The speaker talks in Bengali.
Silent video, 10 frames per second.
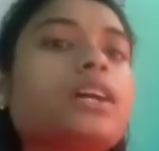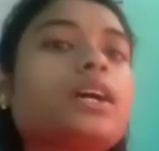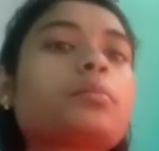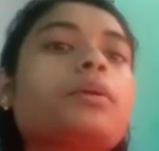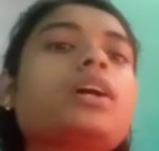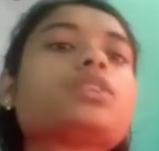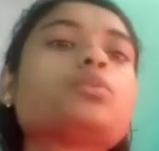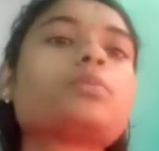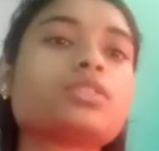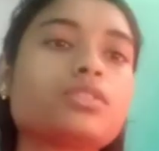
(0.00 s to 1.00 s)
গায়ে বা
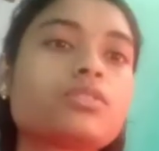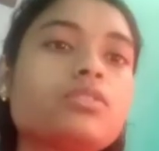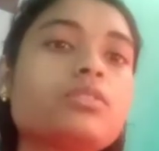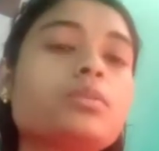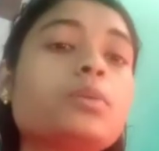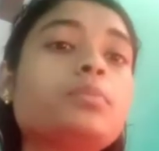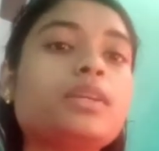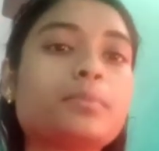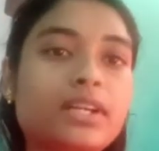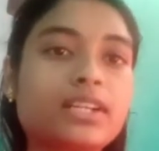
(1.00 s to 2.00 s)
তোমরা যখন
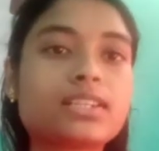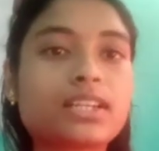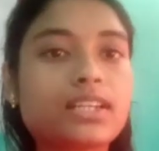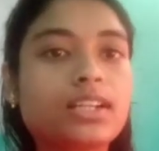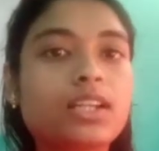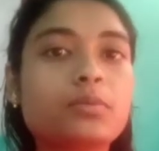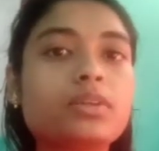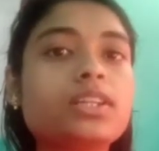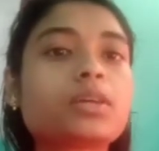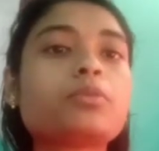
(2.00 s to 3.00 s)
ফ্লিপকার্ট থেকে এটা নেবে
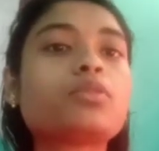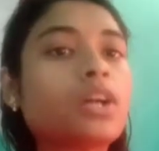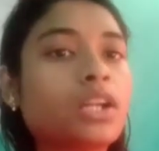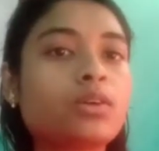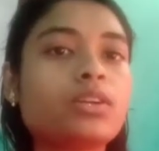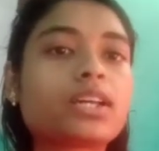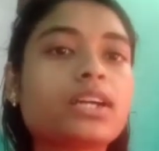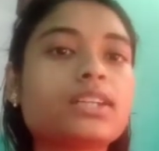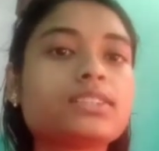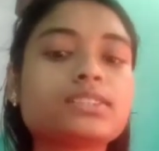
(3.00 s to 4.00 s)
দেখবে ওখানেও
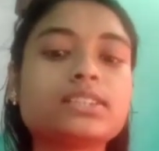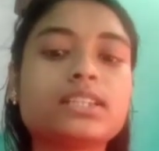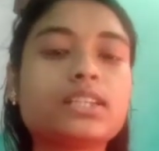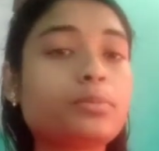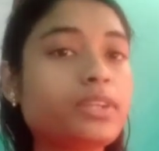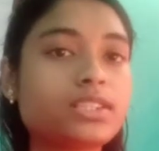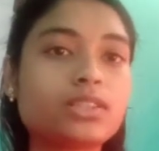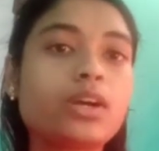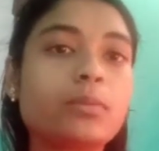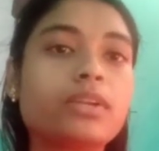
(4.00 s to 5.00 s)
লেখা আছে যে এটা
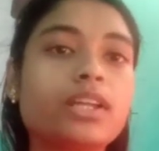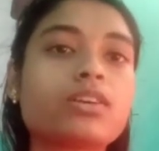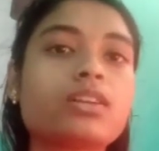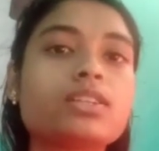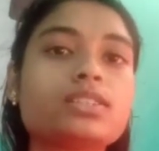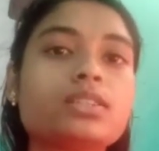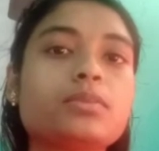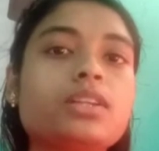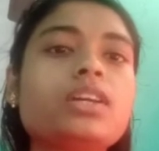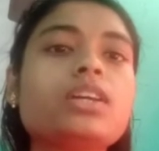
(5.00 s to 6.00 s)
ফেসেও অ্যাপ্লাই করা যেতে
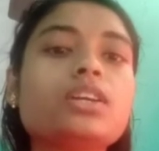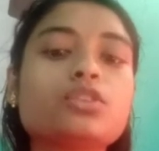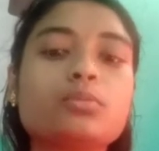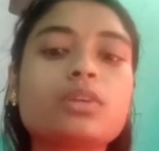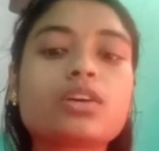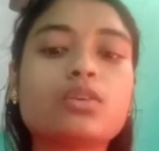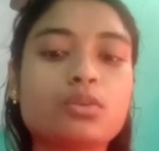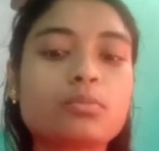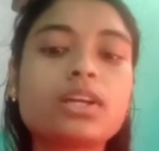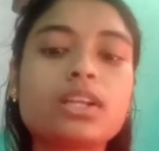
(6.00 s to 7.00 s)
পারে তোমরা
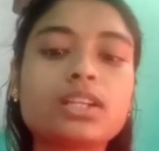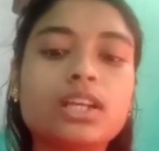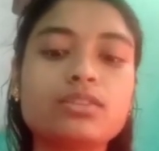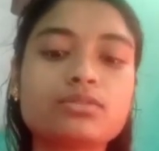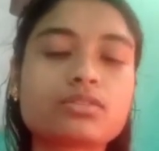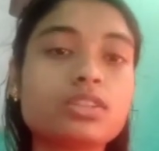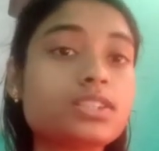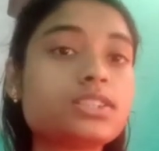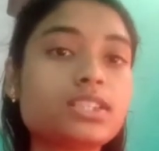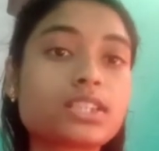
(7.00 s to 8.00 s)
গরমকালে না ইউজ
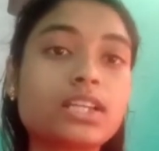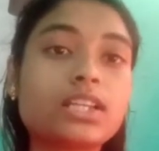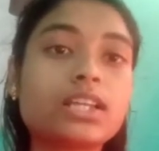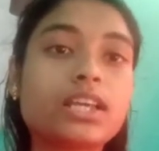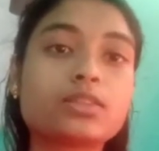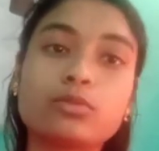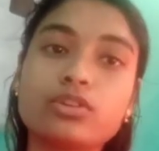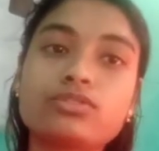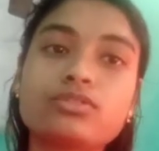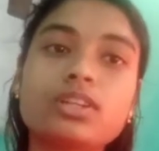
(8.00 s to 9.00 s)
করলে শীতকালে অ্যাজ
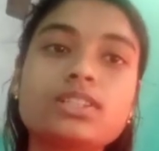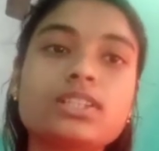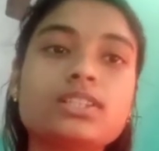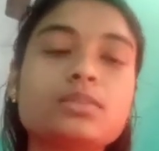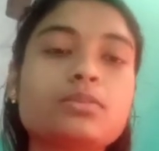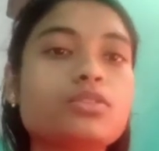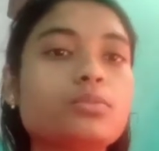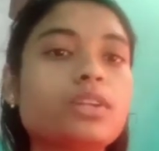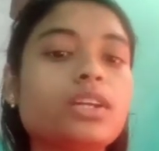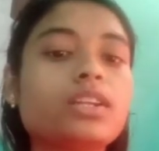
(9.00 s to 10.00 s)
ময়েশ্চারাইজার হিসেবে
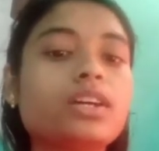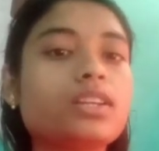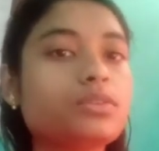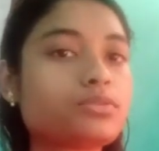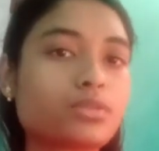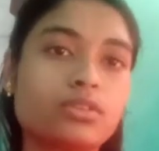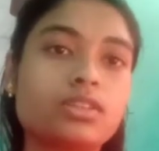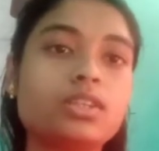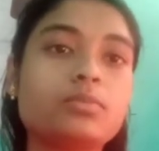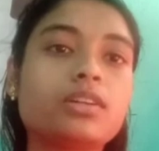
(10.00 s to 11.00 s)
তোমরা এটা ইউজ
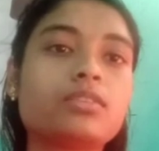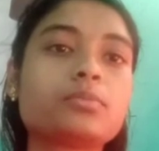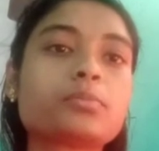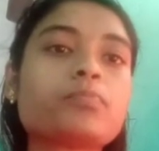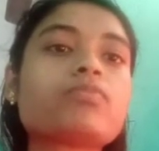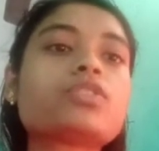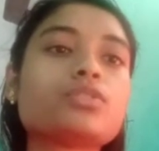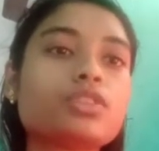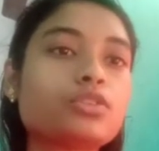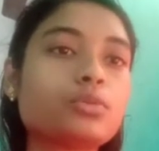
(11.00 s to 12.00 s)
করতেই পারো
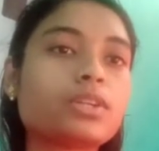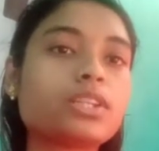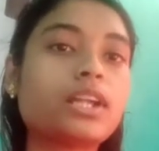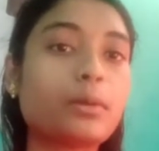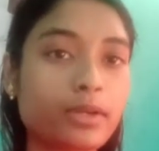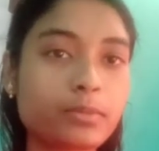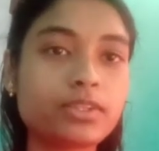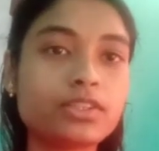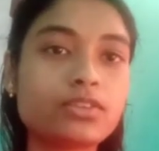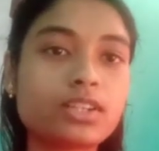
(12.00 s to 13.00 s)
যদি তোমাদের আমার
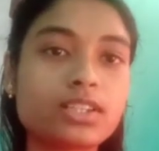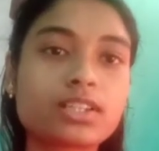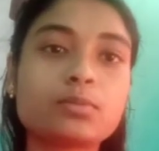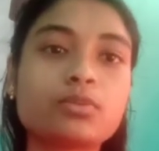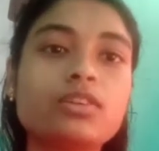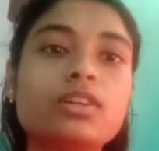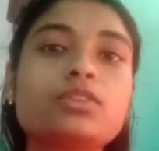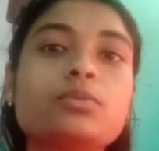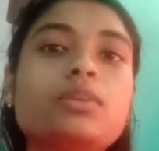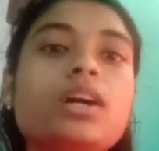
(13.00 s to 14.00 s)
ভিডিওটা দেখে মনে হয়
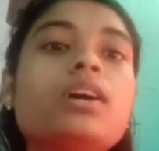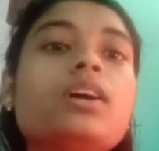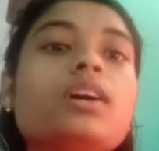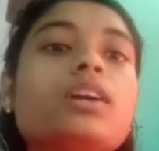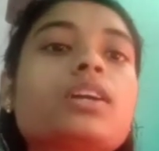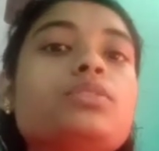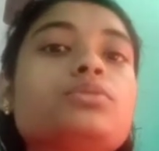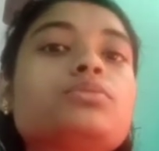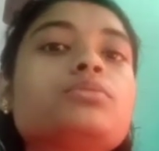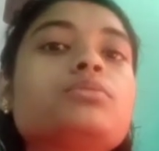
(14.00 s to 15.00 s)
তোমরা কিছু